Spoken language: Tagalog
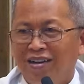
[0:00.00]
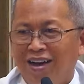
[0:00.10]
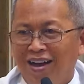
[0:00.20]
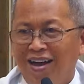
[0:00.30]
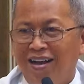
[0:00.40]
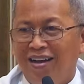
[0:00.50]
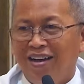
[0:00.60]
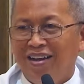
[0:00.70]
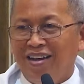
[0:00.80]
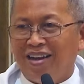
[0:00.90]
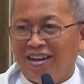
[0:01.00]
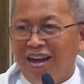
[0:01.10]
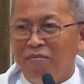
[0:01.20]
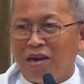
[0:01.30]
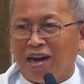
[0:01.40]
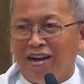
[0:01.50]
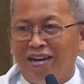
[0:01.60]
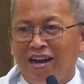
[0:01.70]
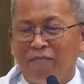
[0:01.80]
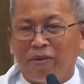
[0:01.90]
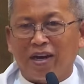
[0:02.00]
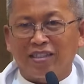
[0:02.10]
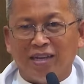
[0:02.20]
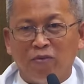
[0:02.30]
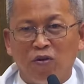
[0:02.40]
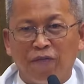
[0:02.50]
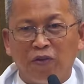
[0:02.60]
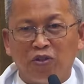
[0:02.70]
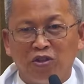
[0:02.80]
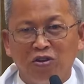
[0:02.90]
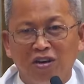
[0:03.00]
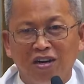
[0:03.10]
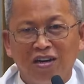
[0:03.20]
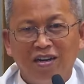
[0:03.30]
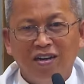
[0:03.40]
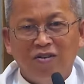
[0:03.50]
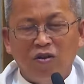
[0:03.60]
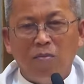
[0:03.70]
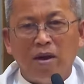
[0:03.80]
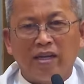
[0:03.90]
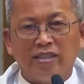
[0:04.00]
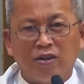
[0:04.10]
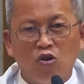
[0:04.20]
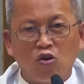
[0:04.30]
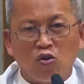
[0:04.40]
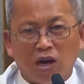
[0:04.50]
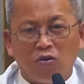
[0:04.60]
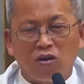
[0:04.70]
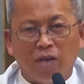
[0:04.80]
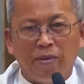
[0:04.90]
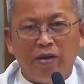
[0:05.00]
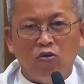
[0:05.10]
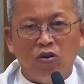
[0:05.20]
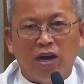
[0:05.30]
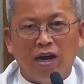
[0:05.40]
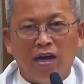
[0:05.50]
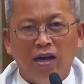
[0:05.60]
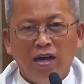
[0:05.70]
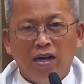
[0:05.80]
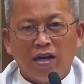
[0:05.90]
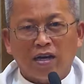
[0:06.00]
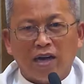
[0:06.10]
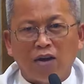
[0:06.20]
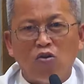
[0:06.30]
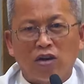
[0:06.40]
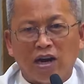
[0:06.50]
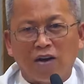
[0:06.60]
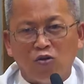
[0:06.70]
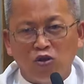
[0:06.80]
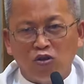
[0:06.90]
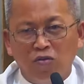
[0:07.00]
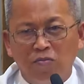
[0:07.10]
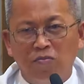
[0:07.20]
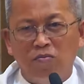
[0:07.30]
Ha? Ikay magandam para sa imong future? Wa man gisiguro karong gabhiuna karon ra ka kutob.